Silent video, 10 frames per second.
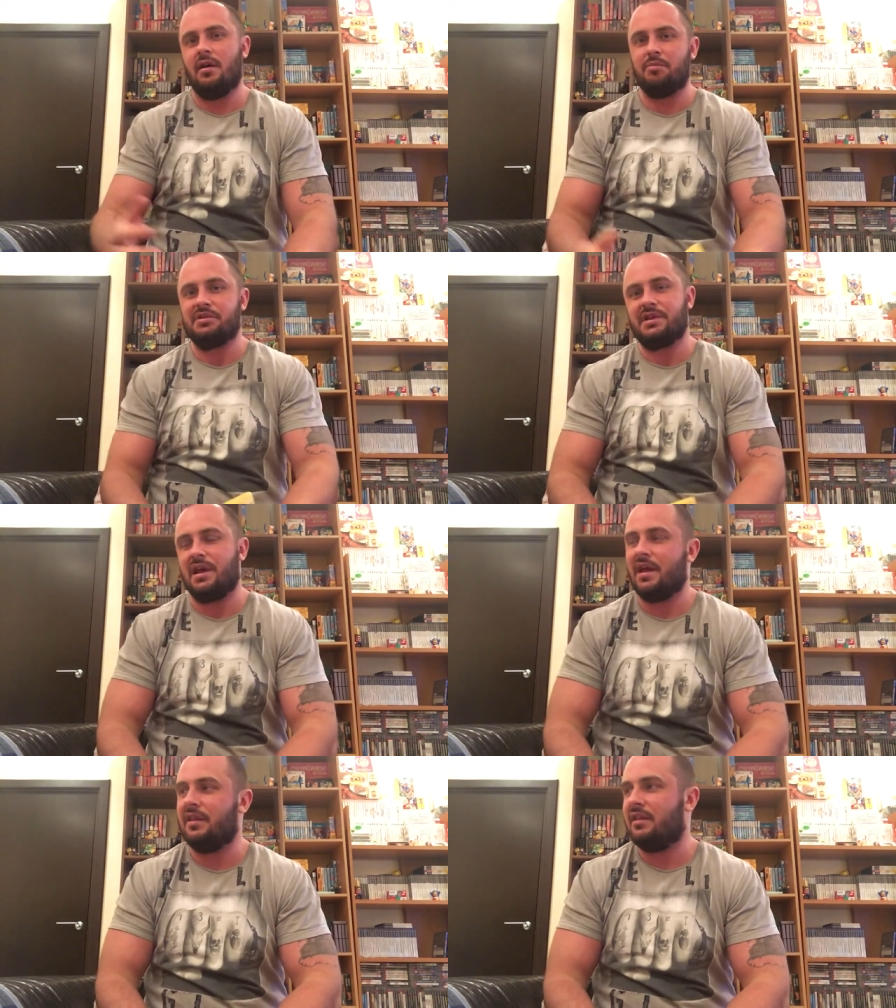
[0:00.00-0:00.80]

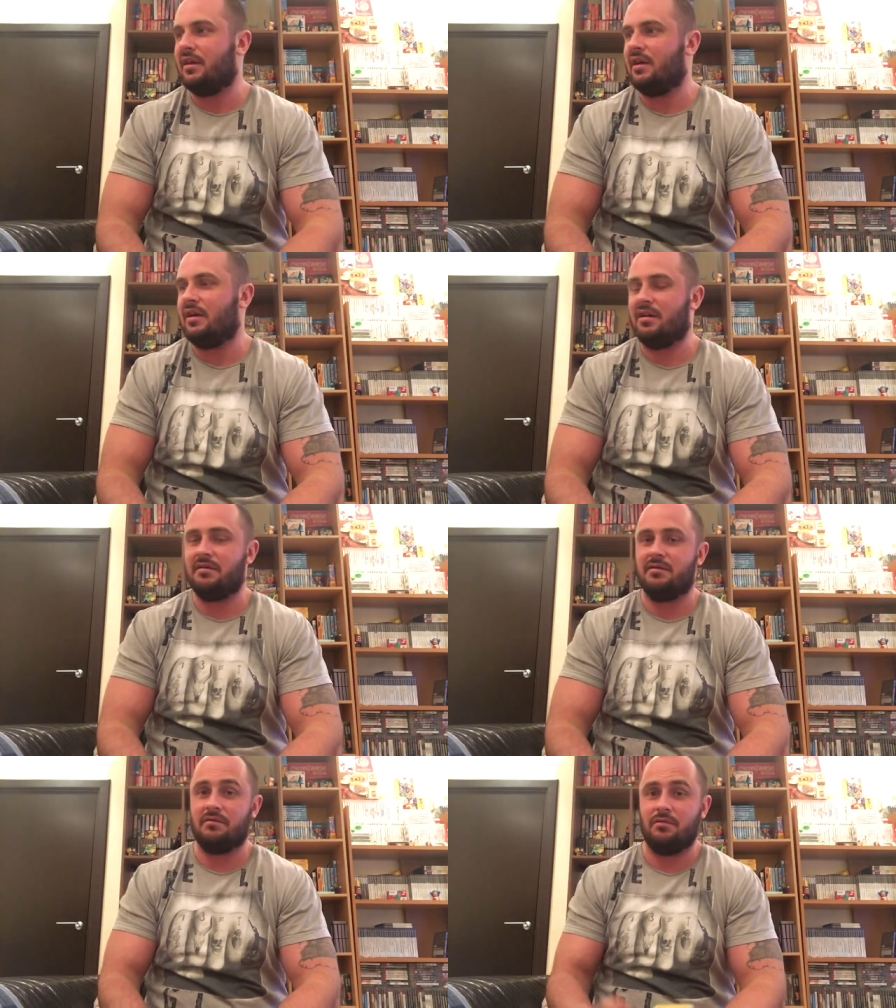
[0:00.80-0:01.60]

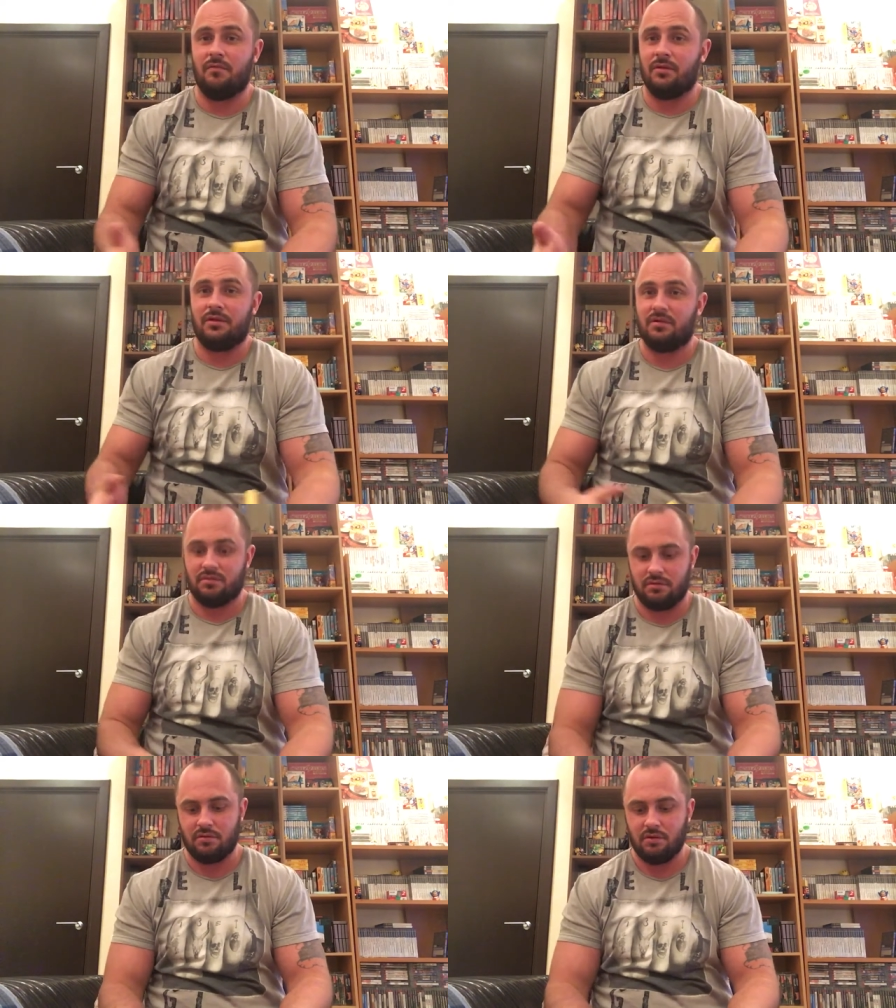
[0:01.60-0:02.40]
постоянно, ну вот,
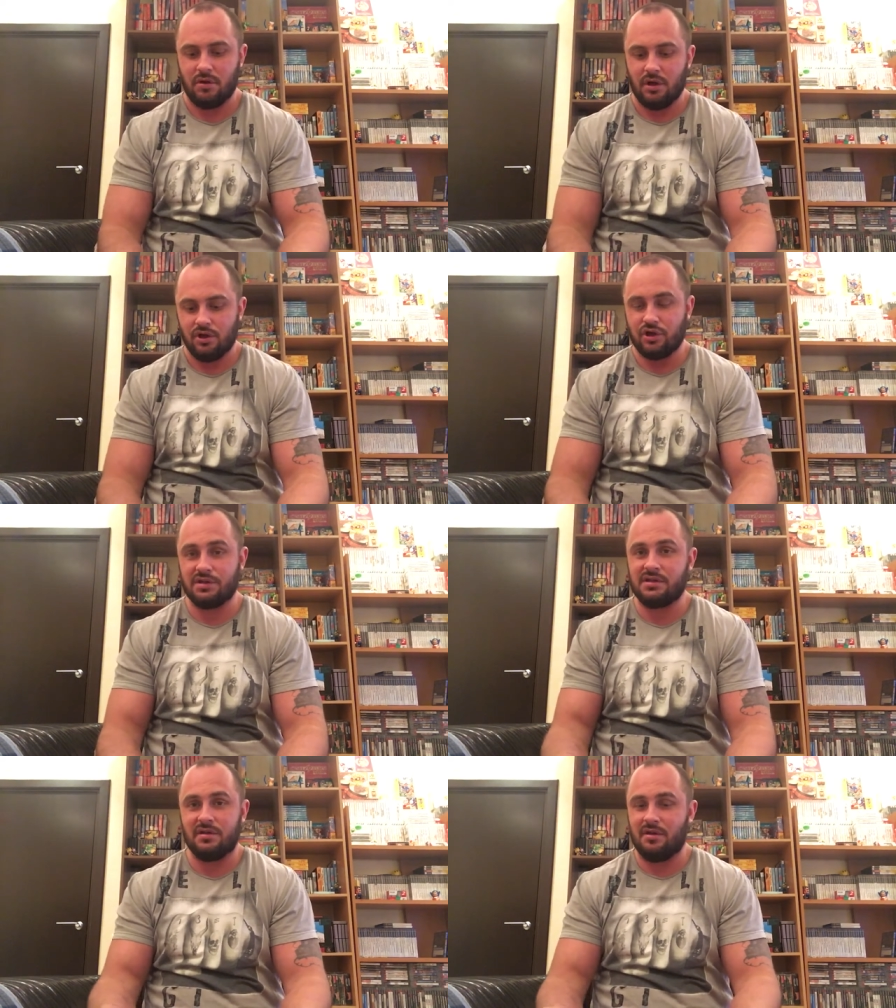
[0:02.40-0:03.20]

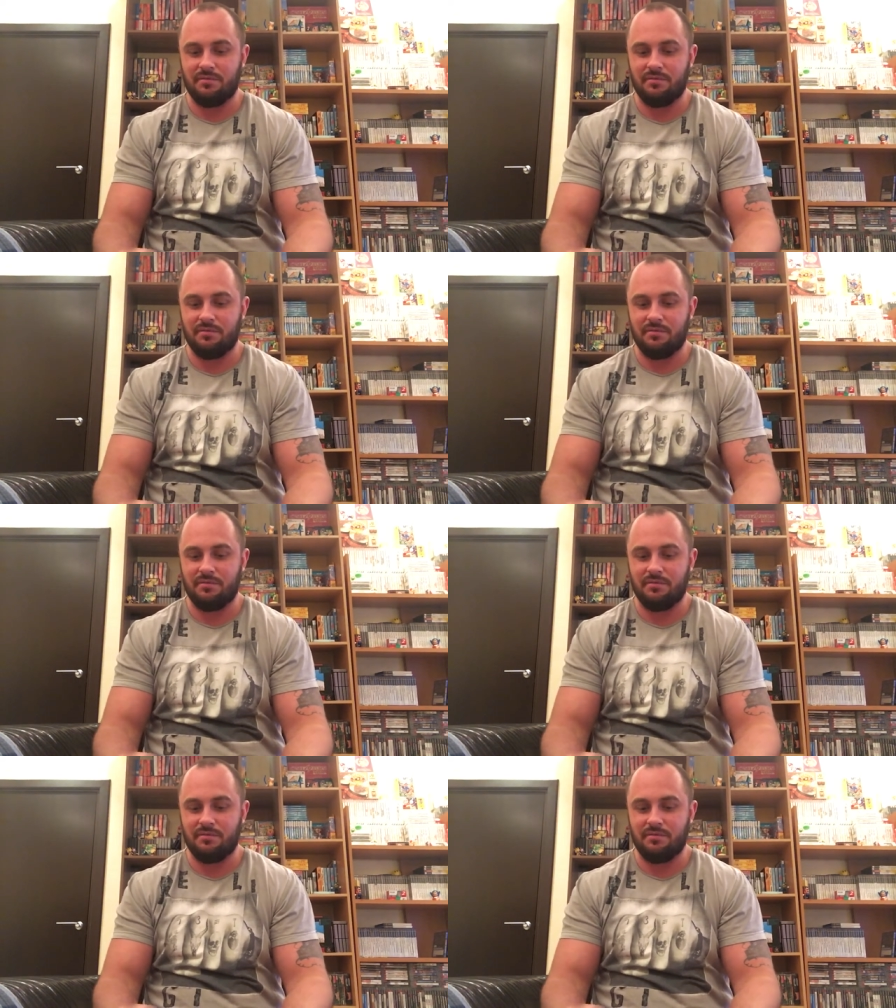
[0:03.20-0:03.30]
часто